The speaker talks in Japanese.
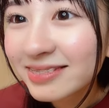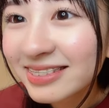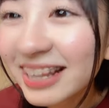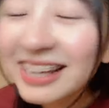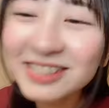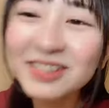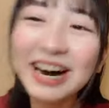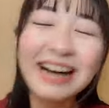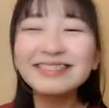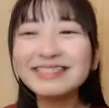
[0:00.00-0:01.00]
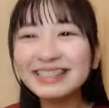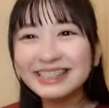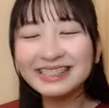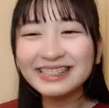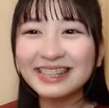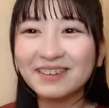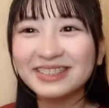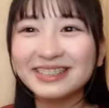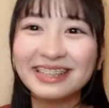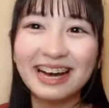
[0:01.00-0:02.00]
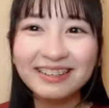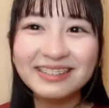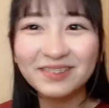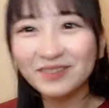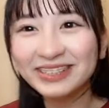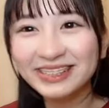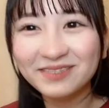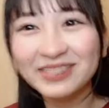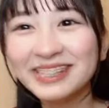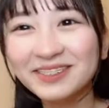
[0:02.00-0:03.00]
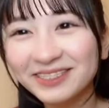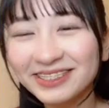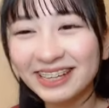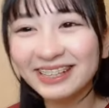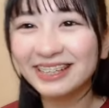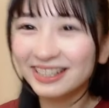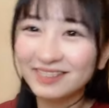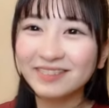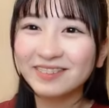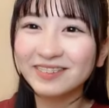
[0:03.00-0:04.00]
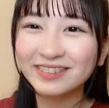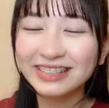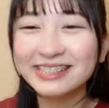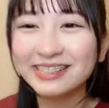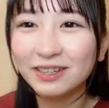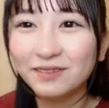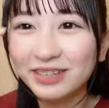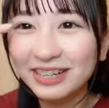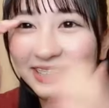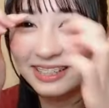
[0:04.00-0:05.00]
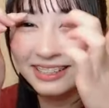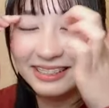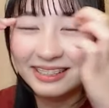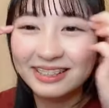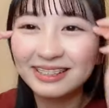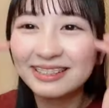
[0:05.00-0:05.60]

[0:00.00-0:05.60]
ねそう春に気づいてほしくて春にめっちゃ目線送ったんだけど気づいてもらえなかった